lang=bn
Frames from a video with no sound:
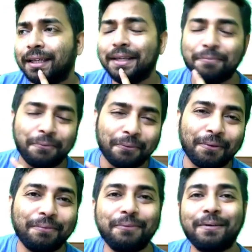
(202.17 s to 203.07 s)
কি
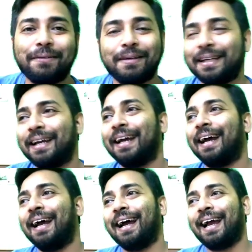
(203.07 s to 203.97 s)
বলবো আর মানে
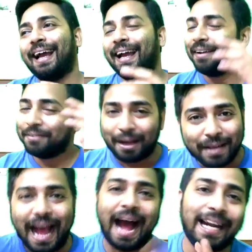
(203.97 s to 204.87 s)
আমি
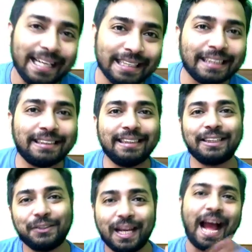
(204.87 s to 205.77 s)
হারিয়ে যাচ্ছি
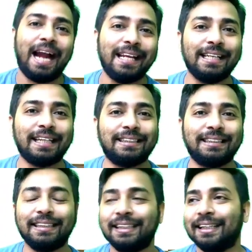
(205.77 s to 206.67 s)
অ্যাকচুয়ালি হারিয়ে যাচ্ছি